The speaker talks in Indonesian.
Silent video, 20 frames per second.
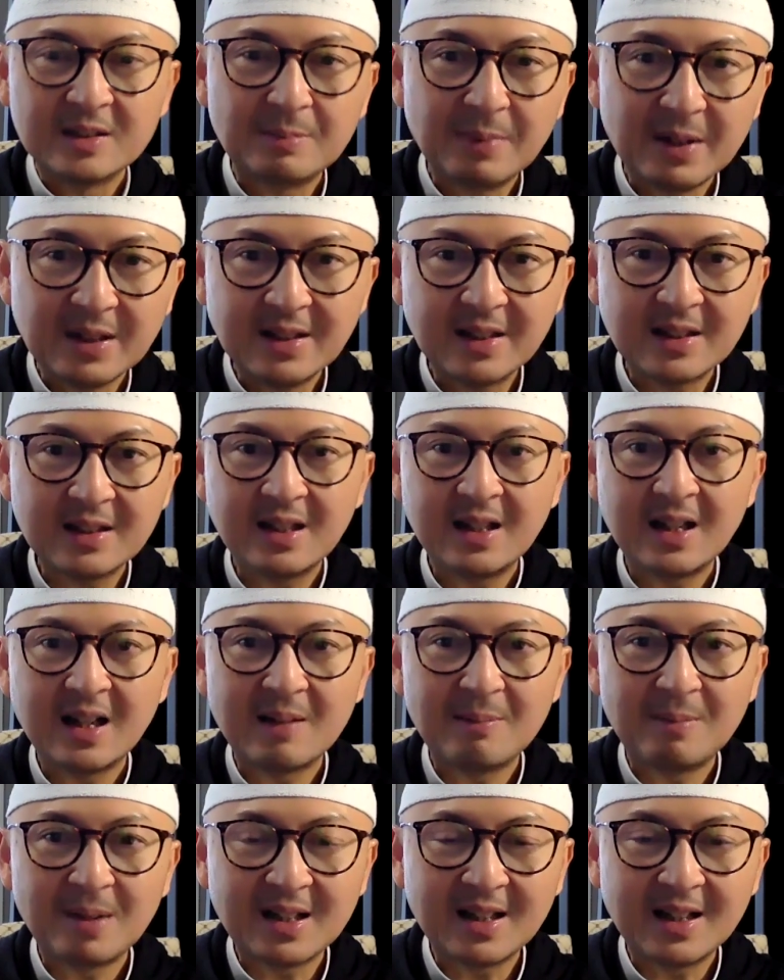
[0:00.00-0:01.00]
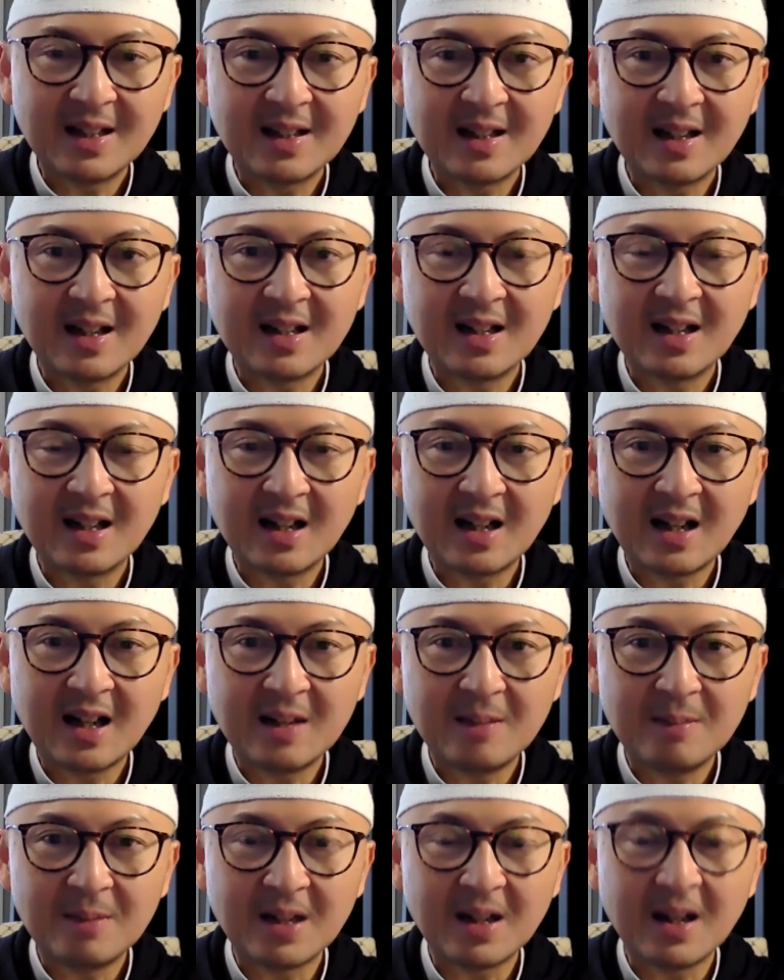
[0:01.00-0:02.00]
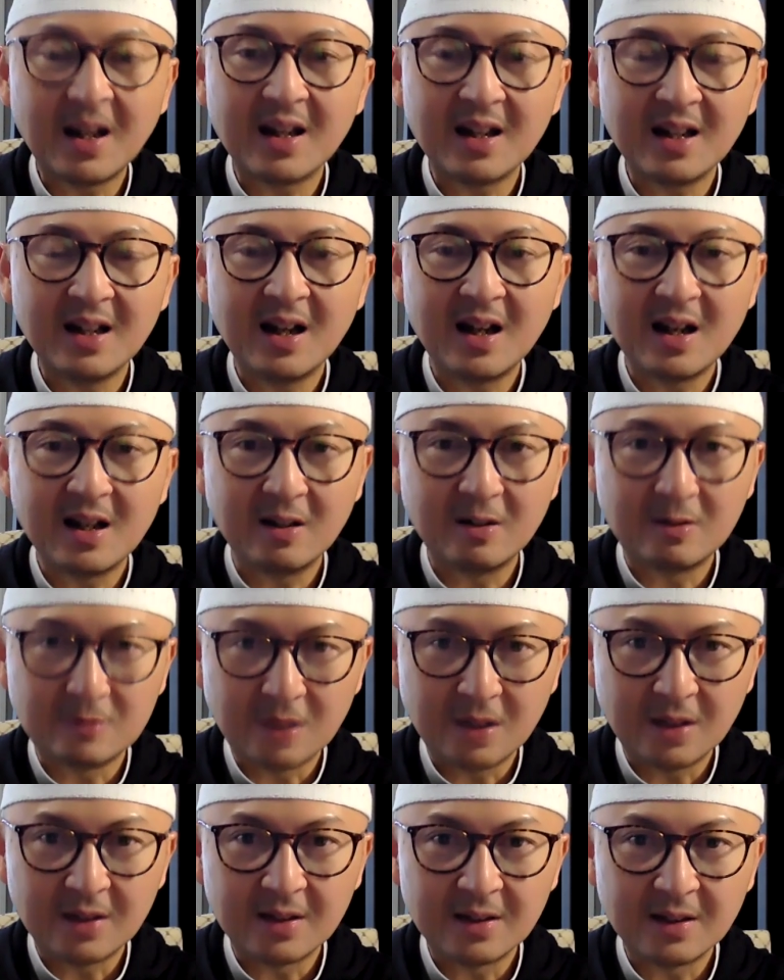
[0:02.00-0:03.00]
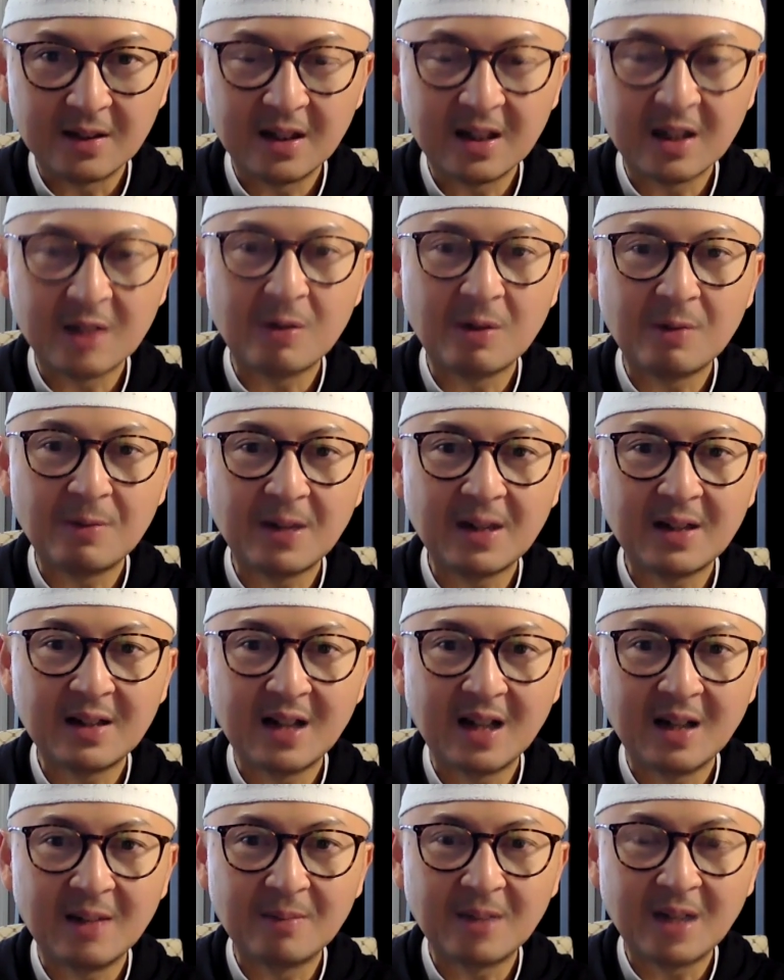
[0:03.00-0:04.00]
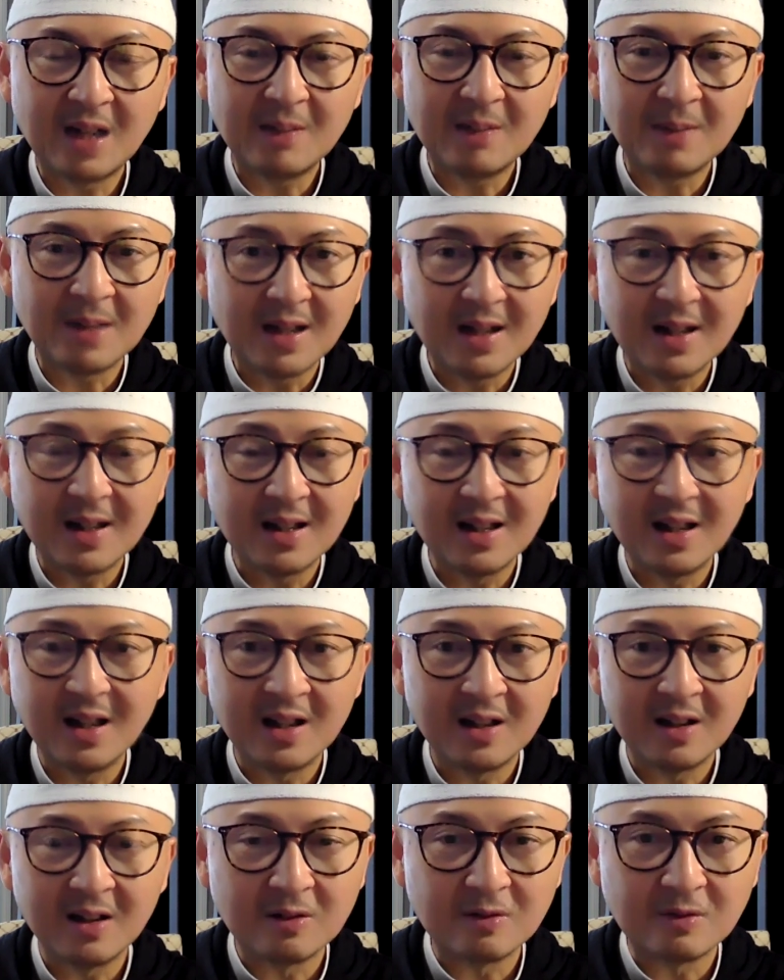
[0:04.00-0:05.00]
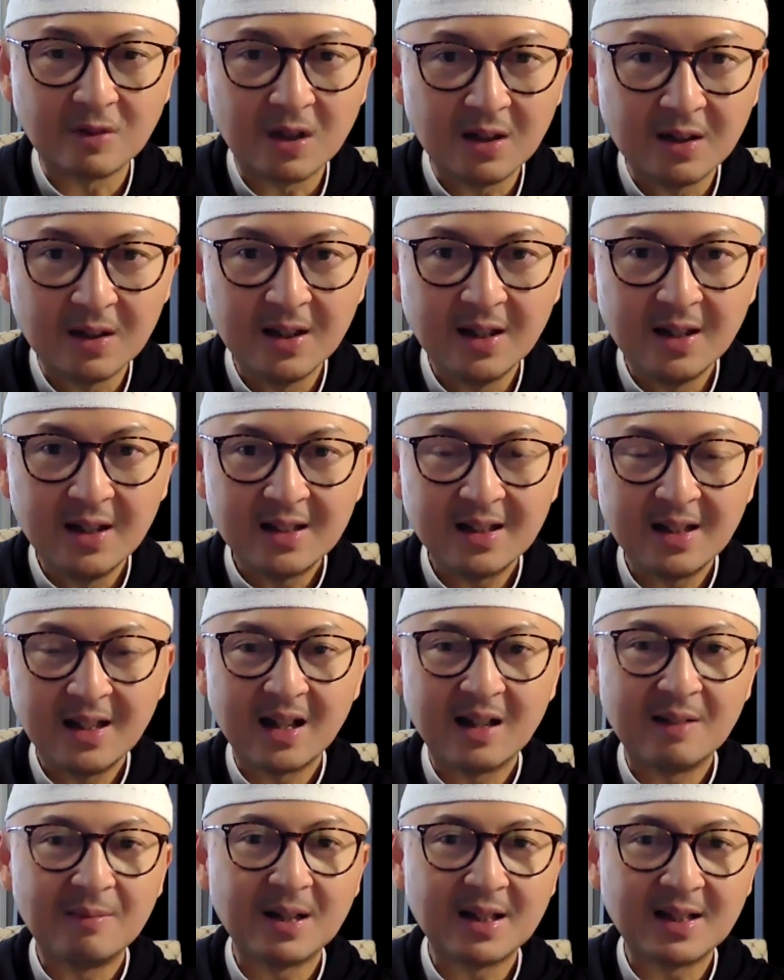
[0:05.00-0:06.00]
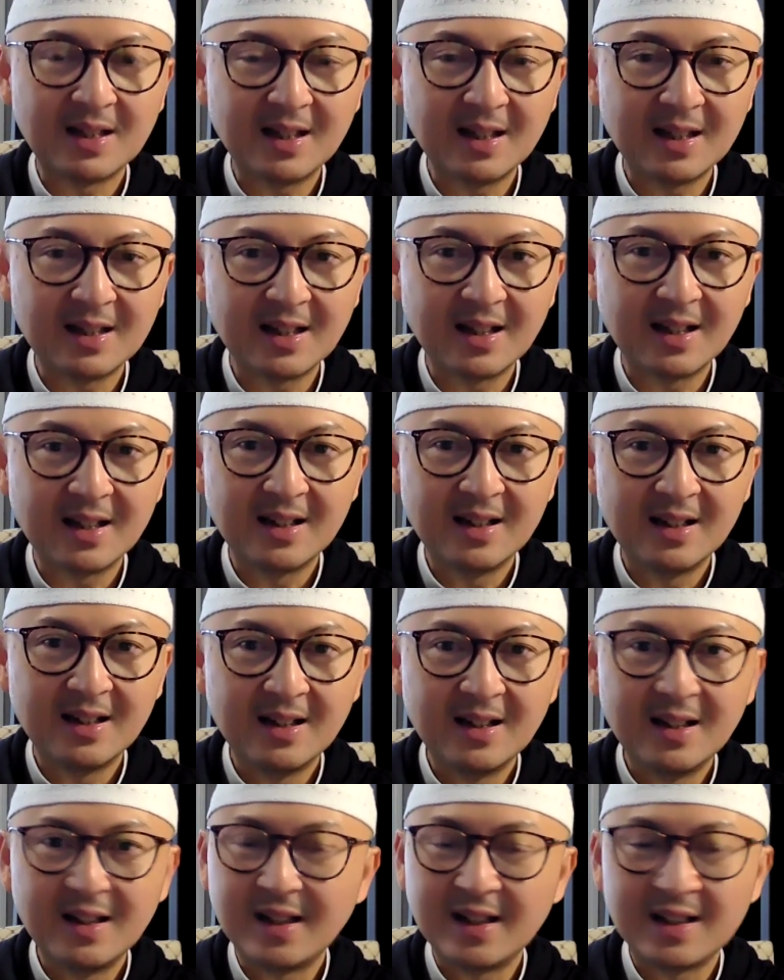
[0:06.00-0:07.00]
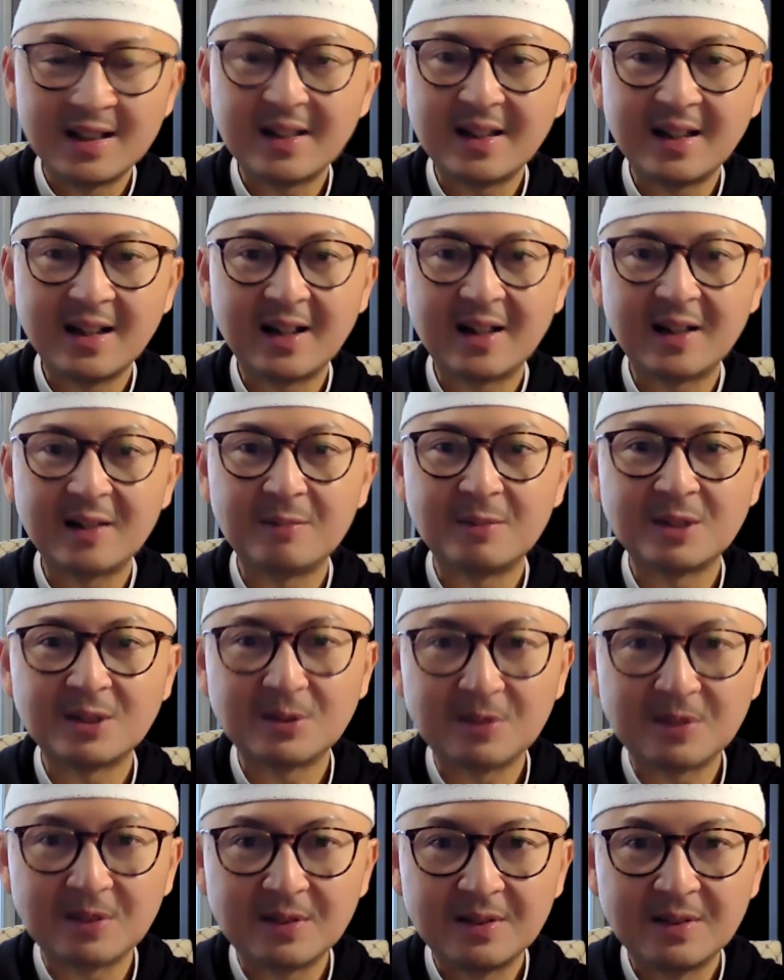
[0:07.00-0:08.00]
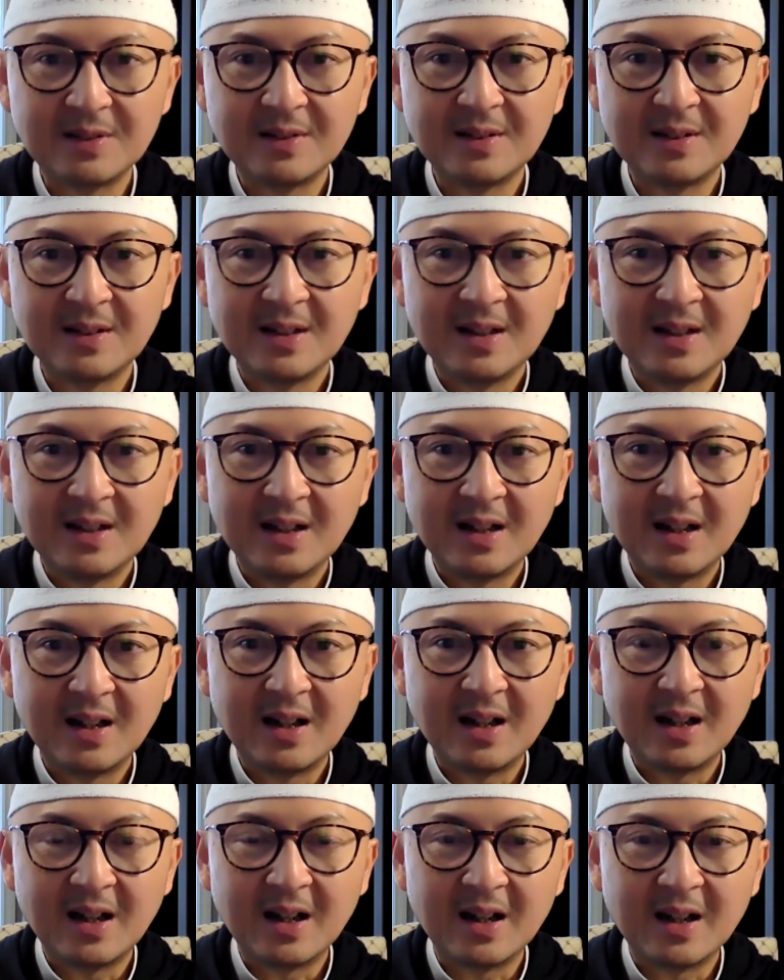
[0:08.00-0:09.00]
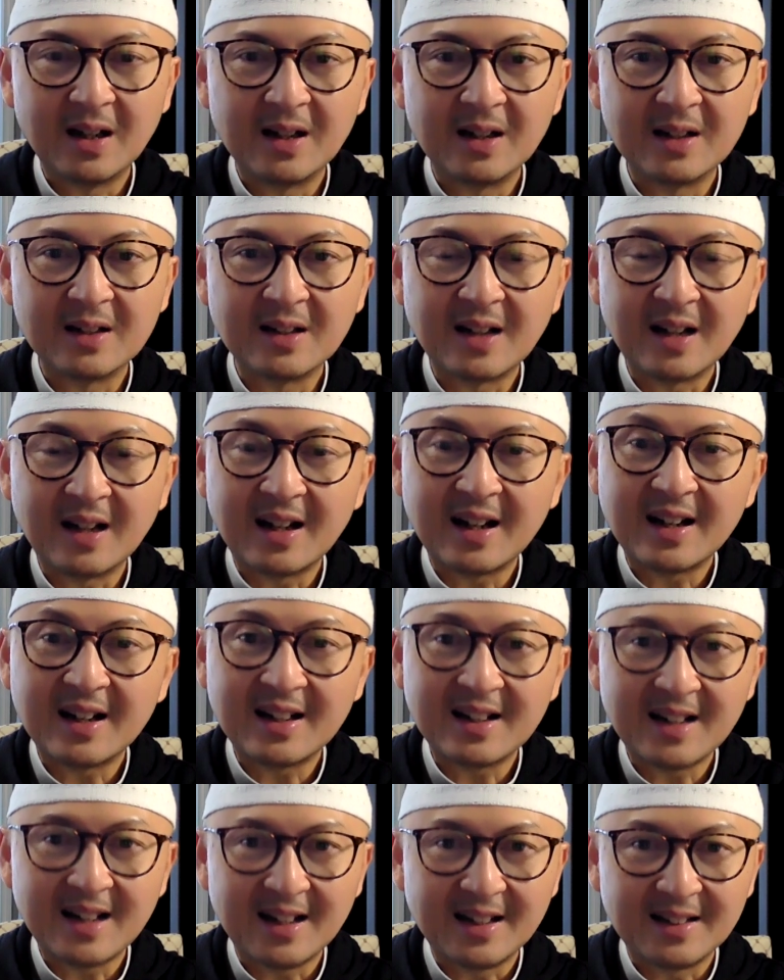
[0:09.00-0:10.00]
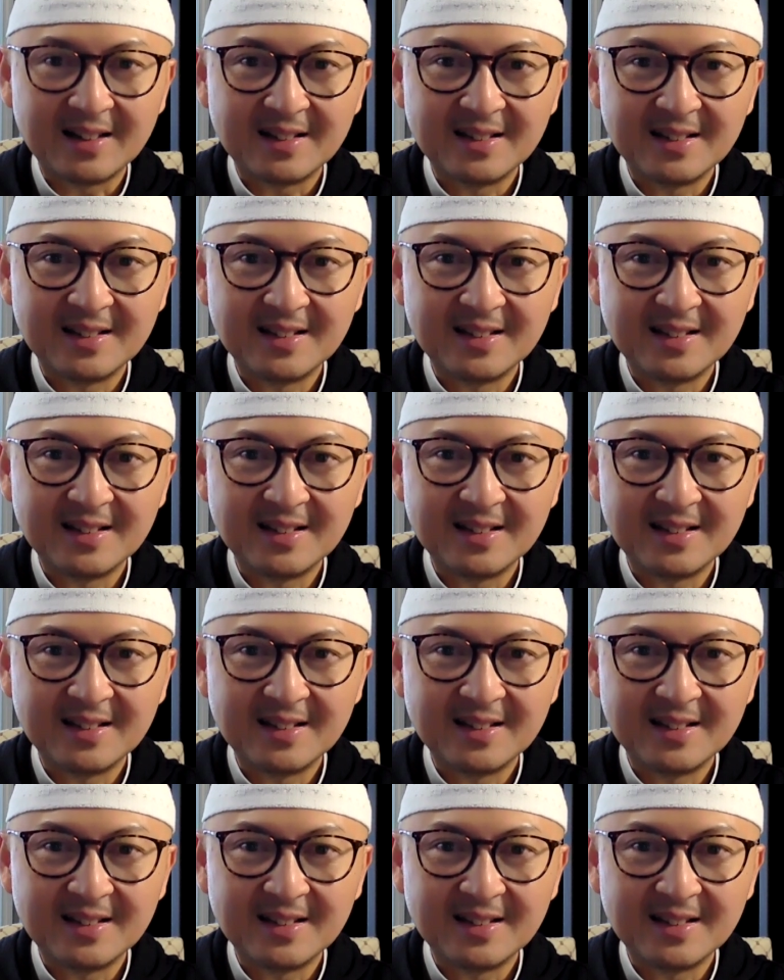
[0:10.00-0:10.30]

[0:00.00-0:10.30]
sepanjang di dalam hati kita ada kalimat la ilaha illallah kita wafat dalam kalimat la ilaha illallah di dalam hati kita kita tidak akan masuk uh, neraka kekal